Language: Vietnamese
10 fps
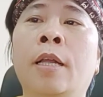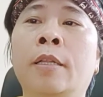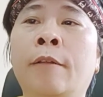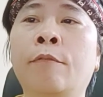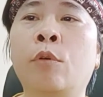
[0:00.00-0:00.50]

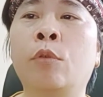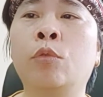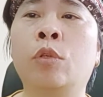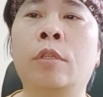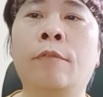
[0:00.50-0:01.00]
thành phố
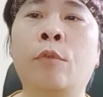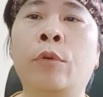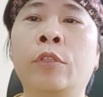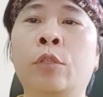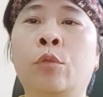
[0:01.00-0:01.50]
thuộc thành
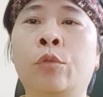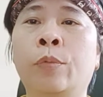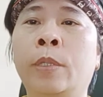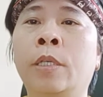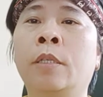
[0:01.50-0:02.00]
phố trực thuộc
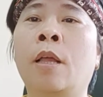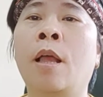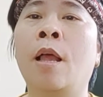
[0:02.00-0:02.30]
trung ương